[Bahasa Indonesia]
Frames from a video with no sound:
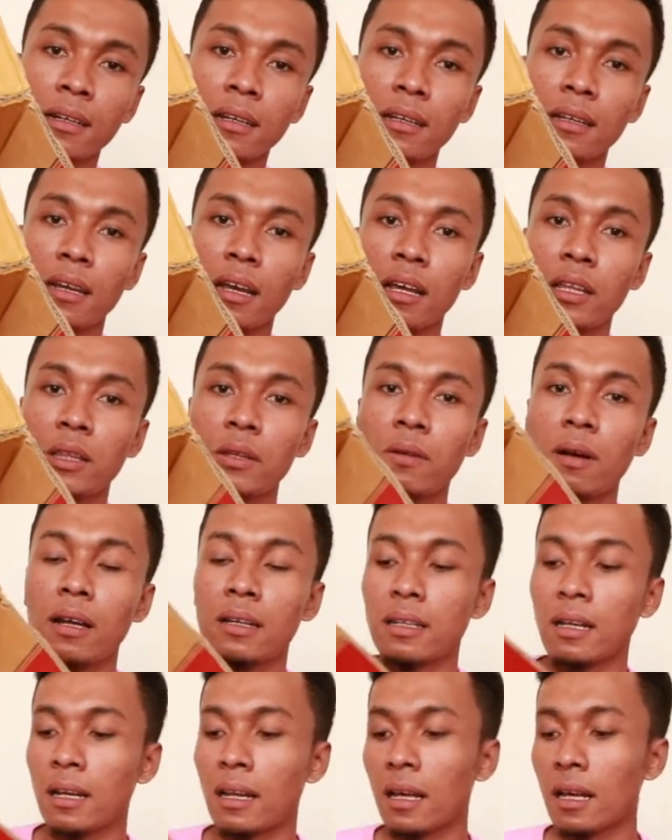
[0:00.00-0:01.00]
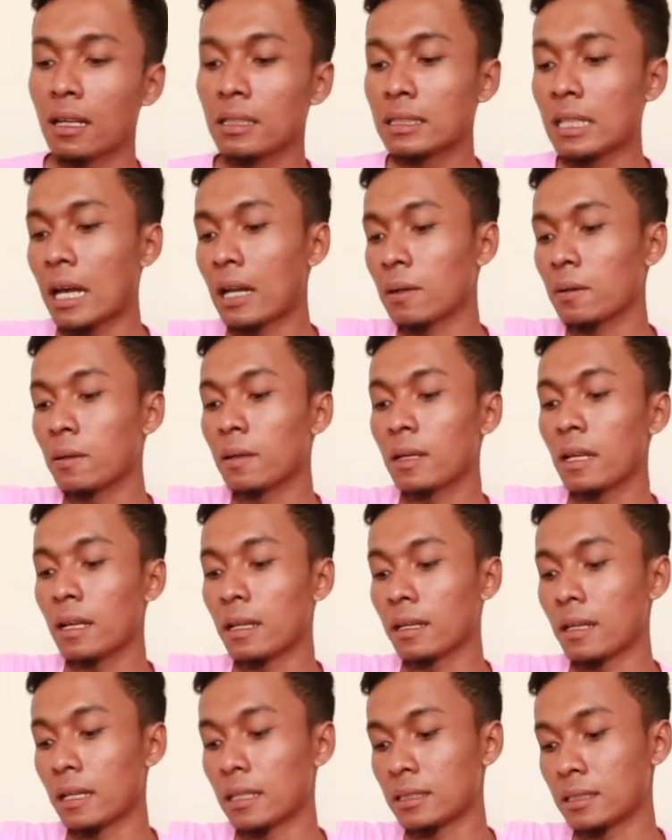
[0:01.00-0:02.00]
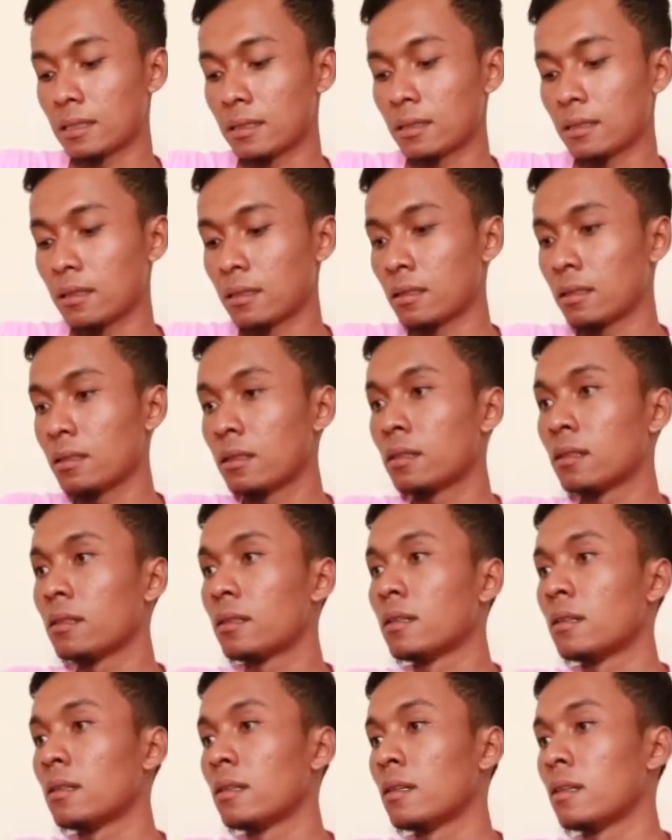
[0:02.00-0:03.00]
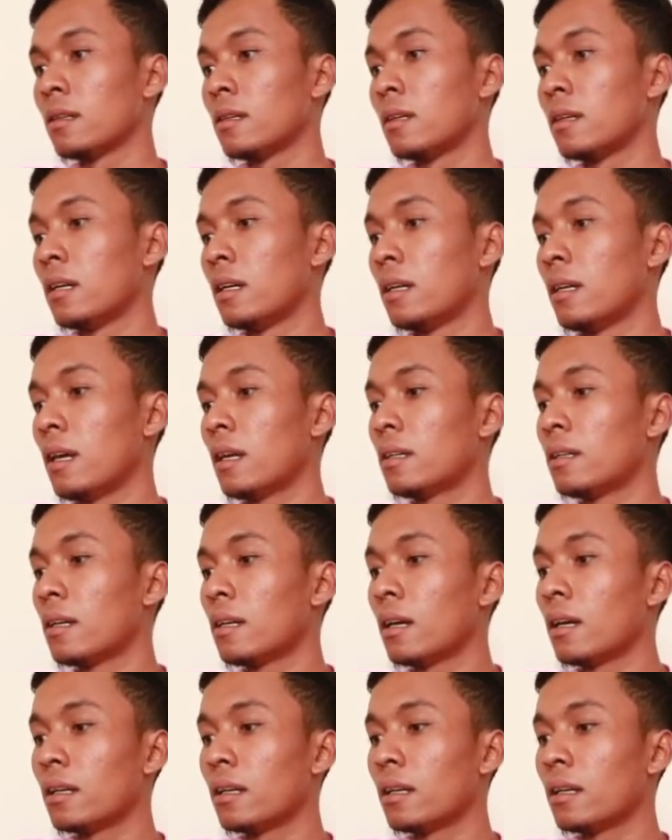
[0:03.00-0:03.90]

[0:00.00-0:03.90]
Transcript: yaitu adalah sarung reel guys ini adalah